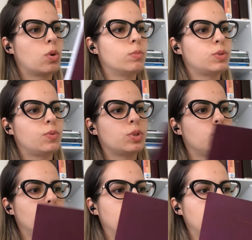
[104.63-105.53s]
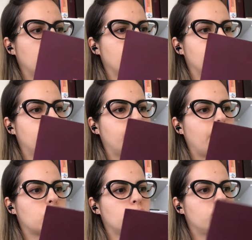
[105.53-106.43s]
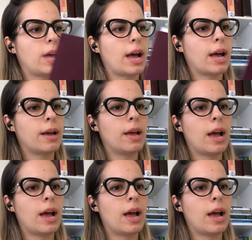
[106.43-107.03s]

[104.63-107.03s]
como se fosse um guia para ajudar